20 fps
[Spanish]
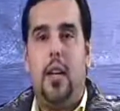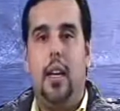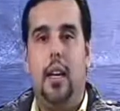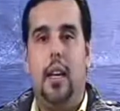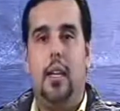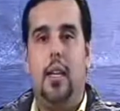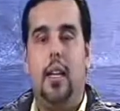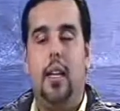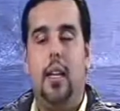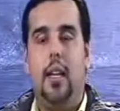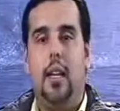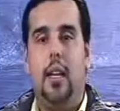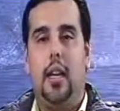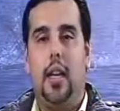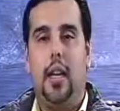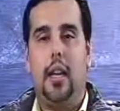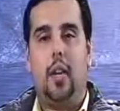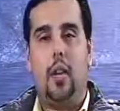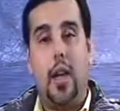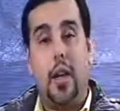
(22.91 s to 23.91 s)
Este,
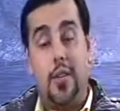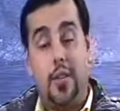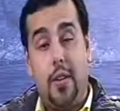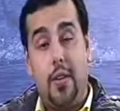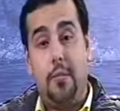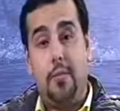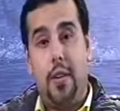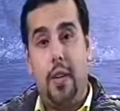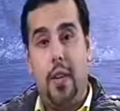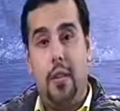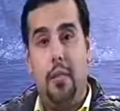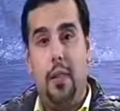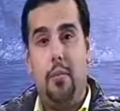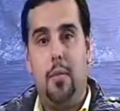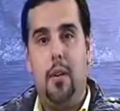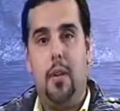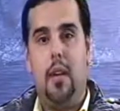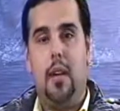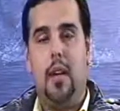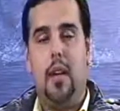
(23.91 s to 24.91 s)
en esta ocasión pues les
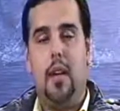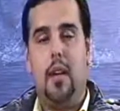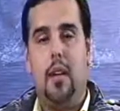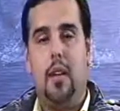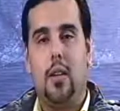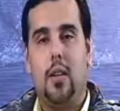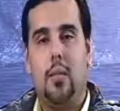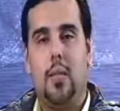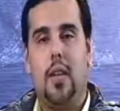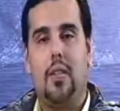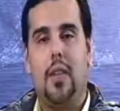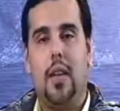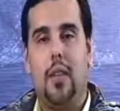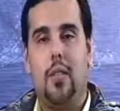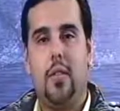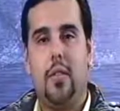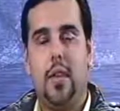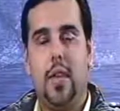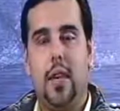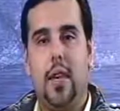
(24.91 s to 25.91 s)
vamos a conversar
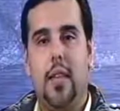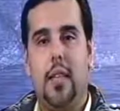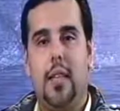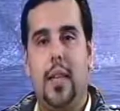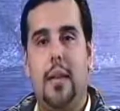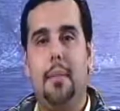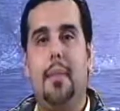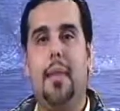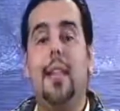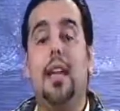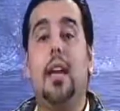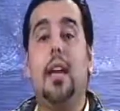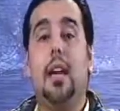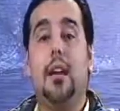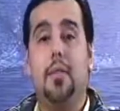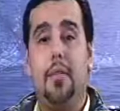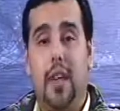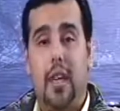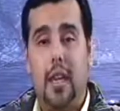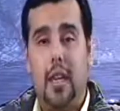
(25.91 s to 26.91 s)
sobre el tema del
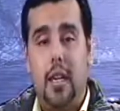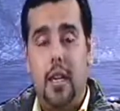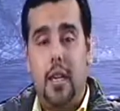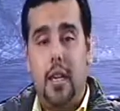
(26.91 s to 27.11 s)
café,